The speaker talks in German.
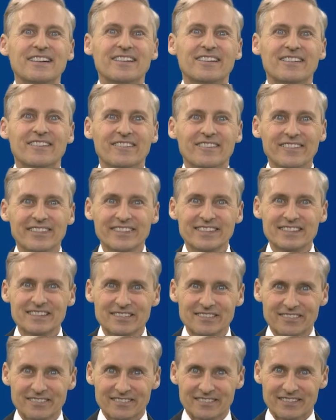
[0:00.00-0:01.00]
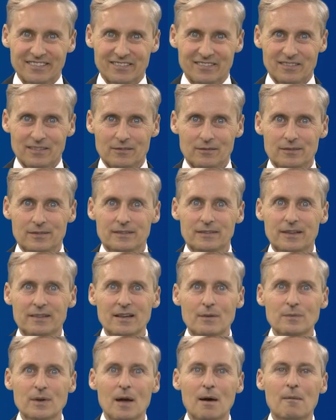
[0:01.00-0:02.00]
Und das
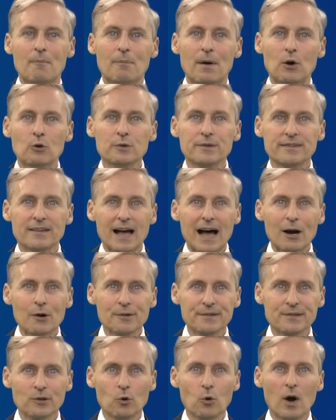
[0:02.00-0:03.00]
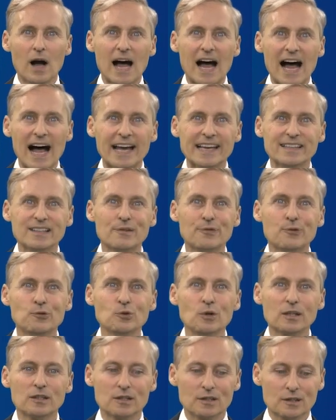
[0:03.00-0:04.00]
haben wir bei uns auch so eingeführt,